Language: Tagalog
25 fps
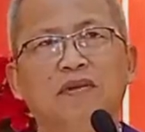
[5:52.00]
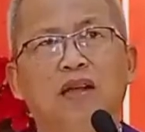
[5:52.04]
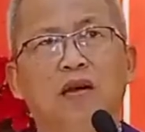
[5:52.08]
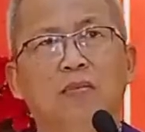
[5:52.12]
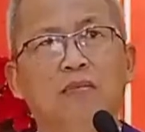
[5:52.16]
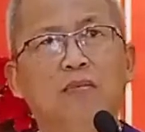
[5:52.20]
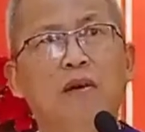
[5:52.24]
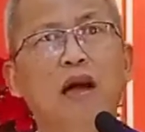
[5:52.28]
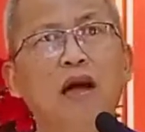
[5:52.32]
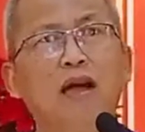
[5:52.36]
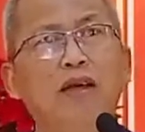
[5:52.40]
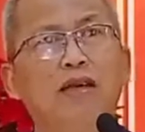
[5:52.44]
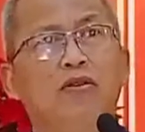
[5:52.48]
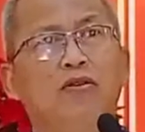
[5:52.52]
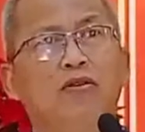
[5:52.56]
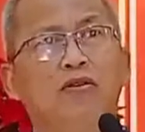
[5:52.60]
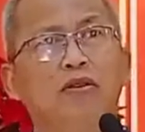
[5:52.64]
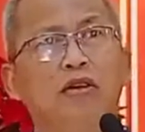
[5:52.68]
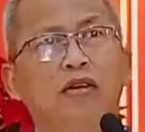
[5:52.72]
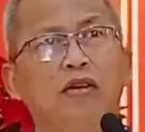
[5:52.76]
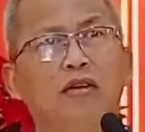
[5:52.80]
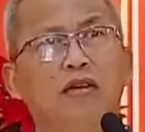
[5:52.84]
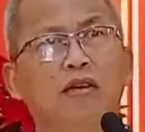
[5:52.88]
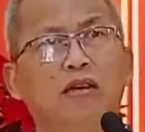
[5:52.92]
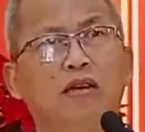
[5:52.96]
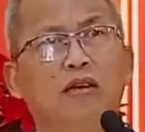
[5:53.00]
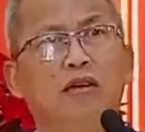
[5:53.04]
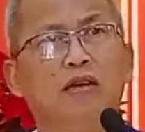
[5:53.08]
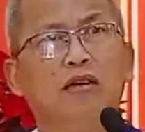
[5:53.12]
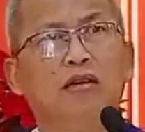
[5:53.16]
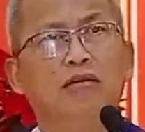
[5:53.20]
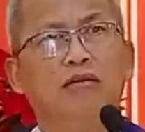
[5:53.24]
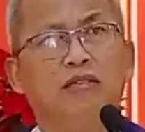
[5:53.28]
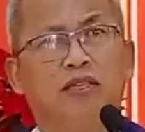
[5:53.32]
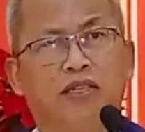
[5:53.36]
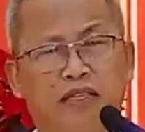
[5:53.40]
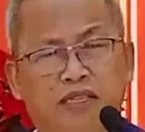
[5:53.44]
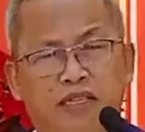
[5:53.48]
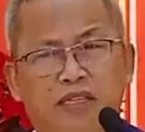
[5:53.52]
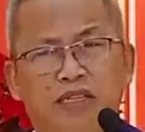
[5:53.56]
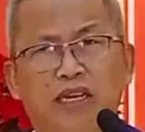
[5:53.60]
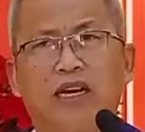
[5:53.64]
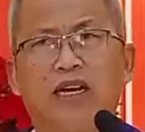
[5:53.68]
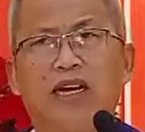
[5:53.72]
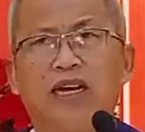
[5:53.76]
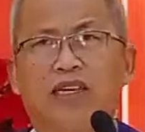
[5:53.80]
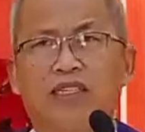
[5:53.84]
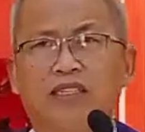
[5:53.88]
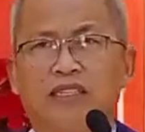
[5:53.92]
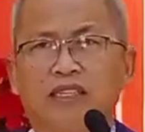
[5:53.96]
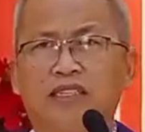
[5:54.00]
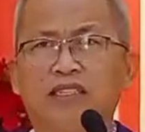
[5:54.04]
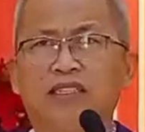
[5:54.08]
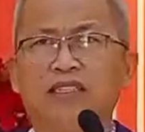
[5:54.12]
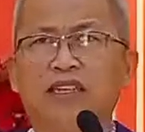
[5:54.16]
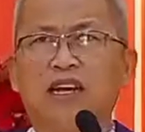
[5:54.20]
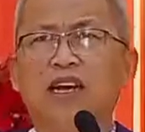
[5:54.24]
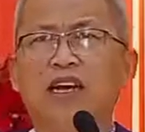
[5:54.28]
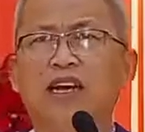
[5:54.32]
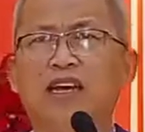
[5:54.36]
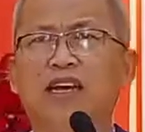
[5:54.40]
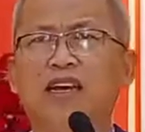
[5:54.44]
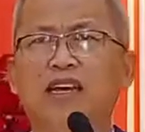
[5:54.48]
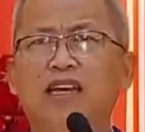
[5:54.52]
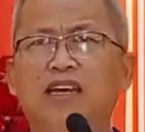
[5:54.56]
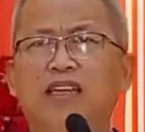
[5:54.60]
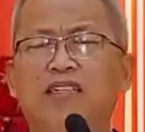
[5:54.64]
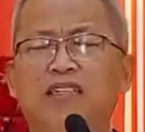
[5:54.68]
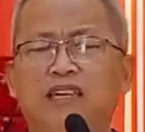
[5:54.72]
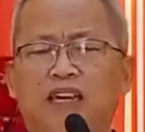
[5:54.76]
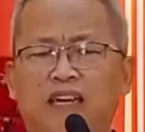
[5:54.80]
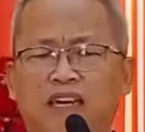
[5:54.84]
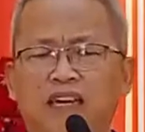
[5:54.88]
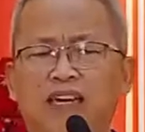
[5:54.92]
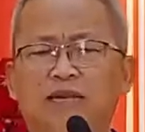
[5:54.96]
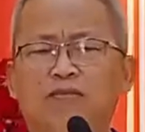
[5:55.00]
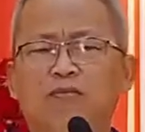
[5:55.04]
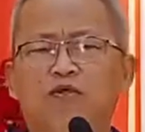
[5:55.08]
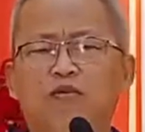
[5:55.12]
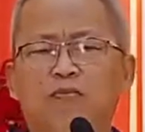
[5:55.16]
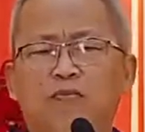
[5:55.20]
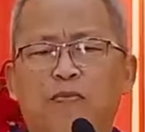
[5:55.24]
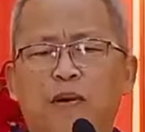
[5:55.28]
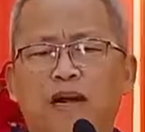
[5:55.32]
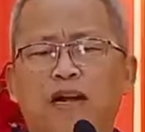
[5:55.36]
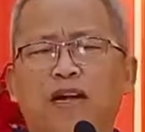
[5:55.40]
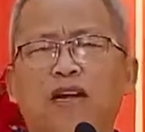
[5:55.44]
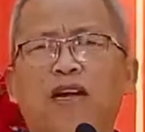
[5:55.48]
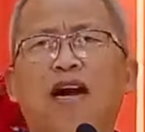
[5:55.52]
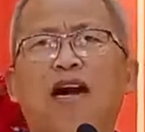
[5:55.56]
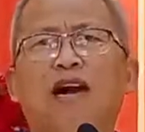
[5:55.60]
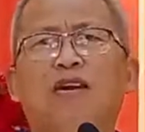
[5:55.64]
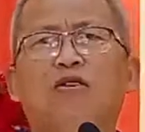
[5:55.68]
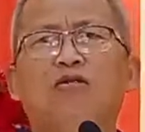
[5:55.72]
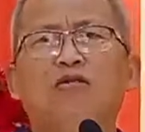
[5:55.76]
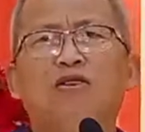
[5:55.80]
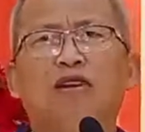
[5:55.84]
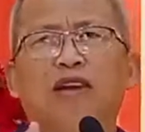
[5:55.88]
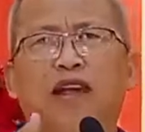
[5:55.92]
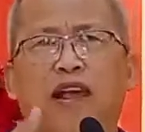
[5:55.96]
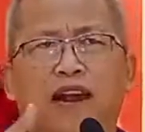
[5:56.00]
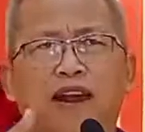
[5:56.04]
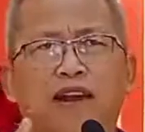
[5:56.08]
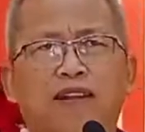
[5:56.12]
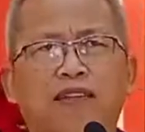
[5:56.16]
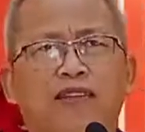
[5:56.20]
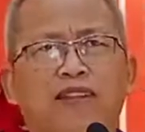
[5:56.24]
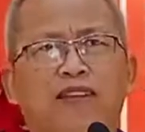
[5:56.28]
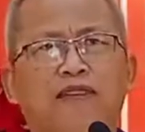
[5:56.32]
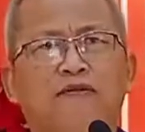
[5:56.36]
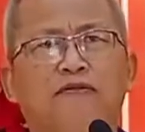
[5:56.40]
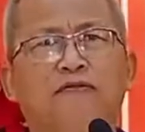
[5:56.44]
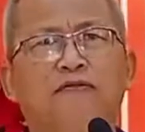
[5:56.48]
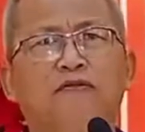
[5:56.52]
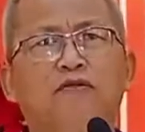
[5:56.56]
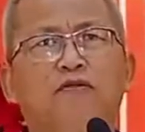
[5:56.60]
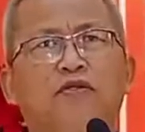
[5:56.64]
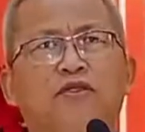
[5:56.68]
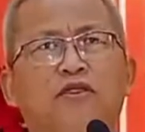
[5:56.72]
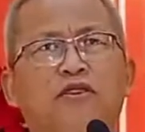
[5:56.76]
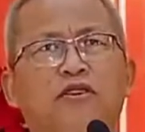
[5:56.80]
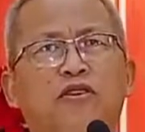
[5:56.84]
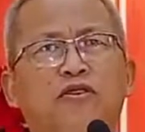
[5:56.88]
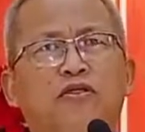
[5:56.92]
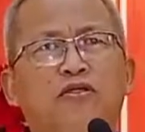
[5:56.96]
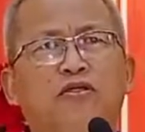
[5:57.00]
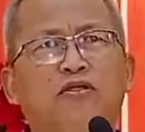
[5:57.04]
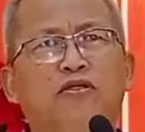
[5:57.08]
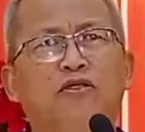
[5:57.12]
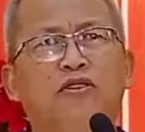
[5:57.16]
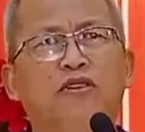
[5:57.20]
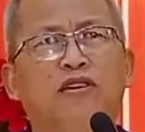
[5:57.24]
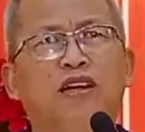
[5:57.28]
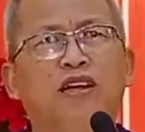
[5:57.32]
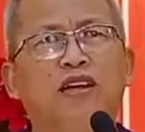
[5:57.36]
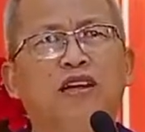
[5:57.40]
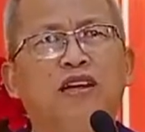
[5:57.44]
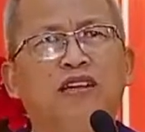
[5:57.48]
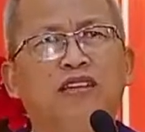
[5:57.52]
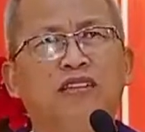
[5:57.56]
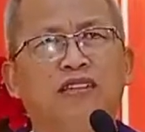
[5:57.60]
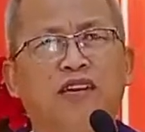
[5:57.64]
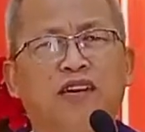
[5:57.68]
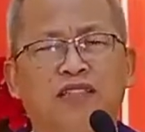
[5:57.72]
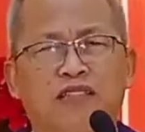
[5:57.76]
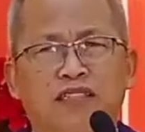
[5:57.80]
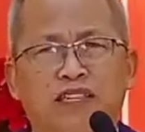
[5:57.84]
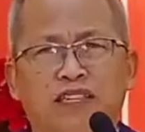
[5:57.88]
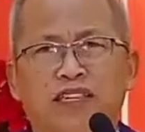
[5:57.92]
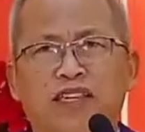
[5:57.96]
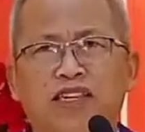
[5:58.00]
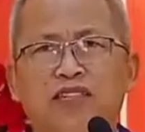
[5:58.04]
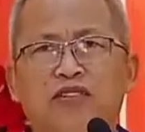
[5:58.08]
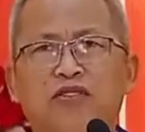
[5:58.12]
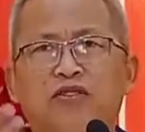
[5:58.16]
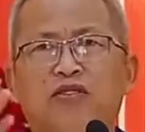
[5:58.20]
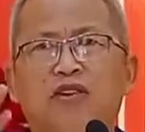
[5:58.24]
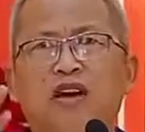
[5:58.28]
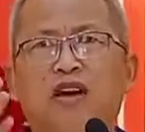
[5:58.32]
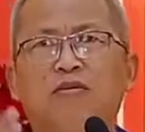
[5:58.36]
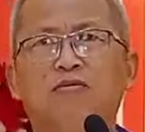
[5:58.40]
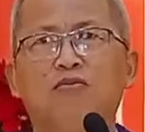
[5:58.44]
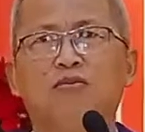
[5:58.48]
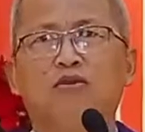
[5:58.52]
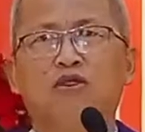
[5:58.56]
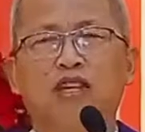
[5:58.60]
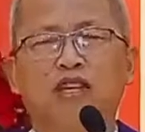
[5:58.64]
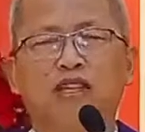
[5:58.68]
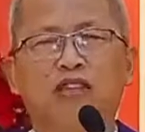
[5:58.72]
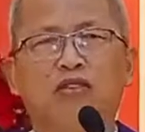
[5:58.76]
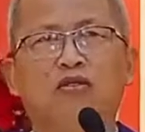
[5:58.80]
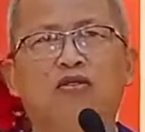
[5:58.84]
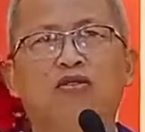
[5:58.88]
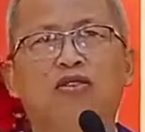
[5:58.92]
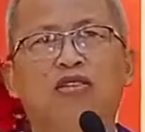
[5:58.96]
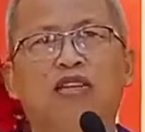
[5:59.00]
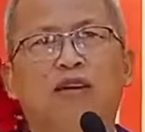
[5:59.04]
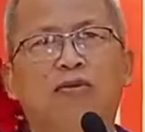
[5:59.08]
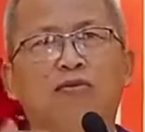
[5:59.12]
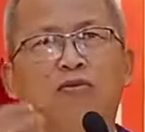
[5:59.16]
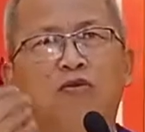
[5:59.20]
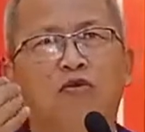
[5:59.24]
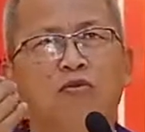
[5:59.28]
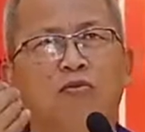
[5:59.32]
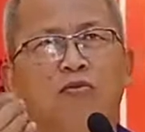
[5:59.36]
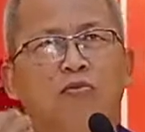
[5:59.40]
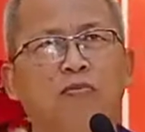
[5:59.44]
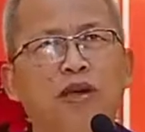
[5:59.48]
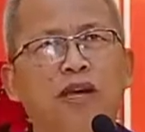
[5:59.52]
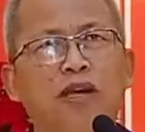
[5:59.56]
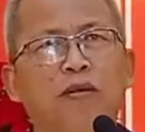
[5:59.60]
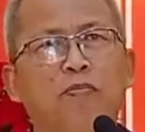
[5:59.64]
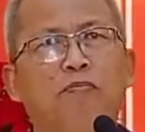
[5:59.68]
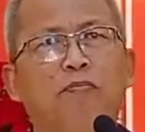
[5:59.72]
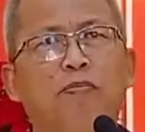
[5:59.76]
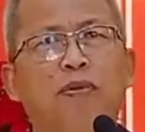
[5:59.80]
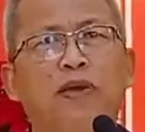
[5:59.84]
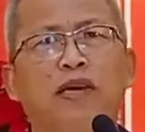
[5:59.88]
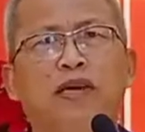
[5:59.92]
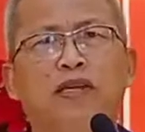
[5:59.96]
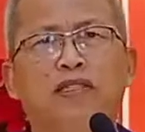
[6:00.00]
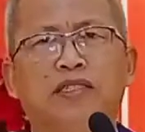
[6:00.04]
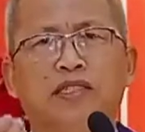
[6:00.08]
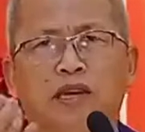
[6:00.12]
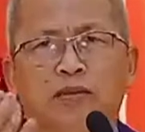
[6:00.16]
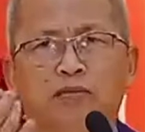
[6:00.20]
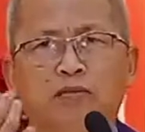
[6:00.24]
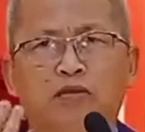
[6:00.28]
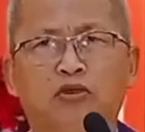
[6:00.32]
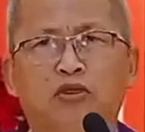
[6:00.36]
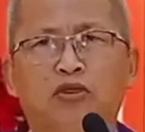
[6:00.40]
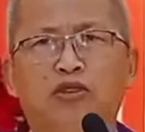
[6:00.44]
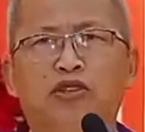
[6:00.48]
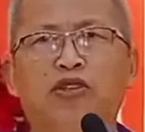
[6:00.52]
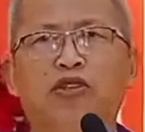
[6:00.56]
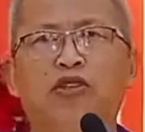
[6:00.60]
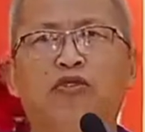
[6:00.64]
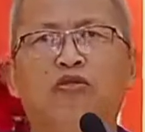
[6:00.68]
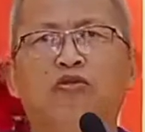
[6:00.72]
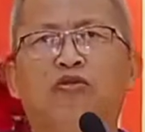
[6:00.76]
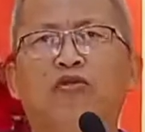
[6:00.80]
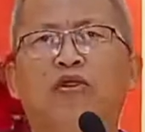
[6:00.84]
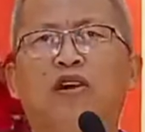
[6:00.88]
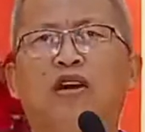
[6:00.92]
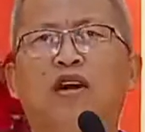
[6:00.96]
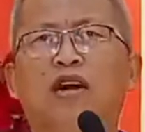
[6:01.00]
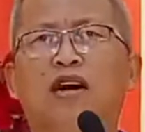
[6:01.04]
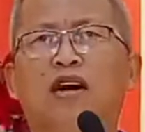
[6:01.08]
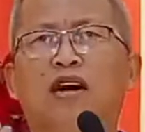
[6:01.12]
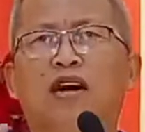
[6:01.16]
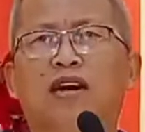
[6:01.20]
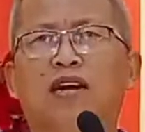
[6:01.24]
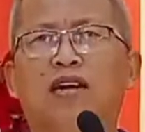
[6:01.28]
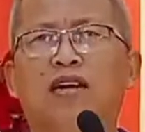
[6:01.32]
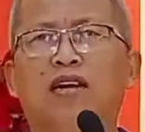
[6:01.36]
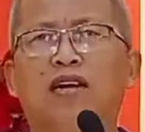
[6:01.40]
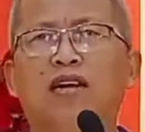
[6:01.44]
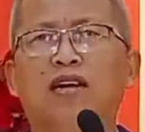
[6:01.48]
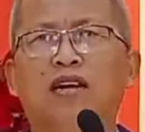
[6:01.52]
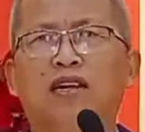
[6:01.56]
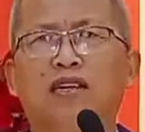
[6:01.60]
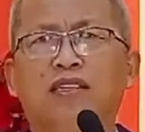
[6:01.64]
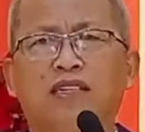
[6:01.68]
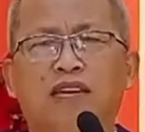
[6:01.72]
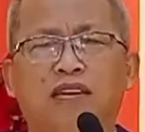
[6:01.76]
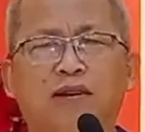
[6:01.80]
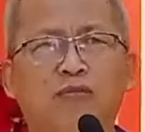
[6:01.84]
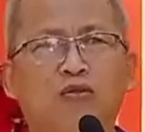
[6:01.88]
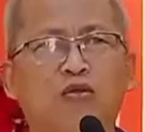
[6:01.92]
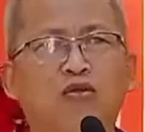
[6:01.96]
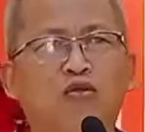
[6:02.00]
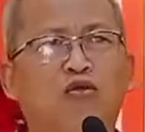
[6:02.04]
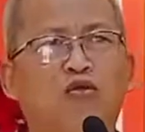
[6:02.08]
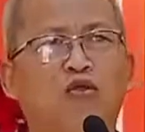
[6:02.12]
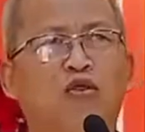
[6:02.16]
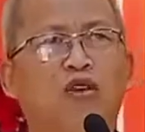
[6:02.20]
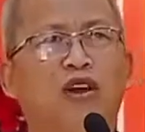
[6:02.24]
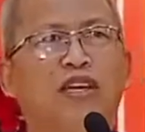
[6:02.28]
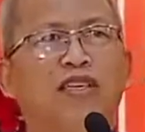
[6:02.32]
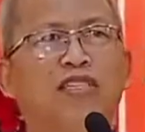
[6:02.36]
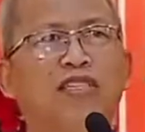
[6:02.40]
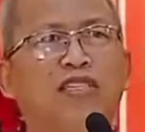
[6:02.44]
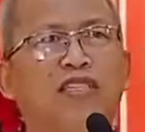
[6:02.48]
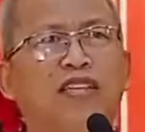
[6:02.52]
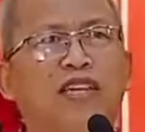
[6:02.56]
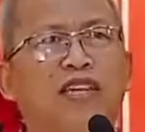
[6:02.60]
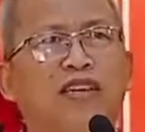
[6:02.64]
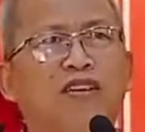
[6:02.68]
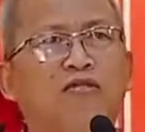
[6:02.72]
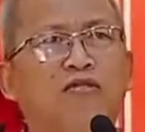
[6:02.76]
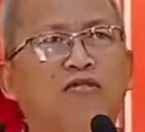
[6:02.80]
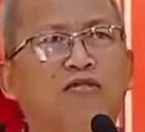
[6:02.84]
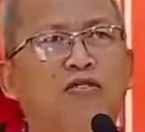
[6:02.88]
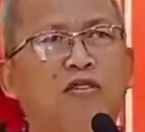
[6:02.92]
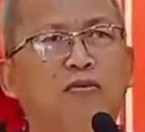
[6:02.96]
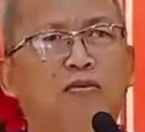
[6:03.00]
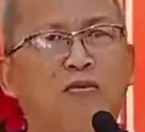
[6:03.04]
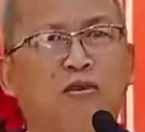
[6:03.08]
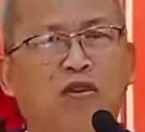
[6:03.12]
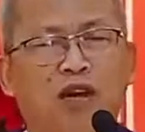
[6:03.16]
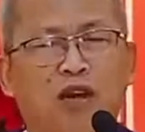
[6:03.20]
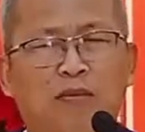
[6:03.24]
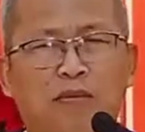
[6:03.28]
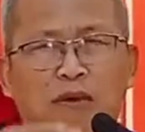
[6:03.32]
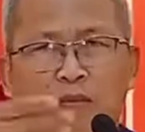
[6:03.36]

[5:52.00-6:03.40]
Maayo eh. Sige kag exercise, ang imong pagkaon, healthy food gyud. Nga sige jud kag monitor sa imong BP, sa imong sugar, sa imong cholesterol, mo na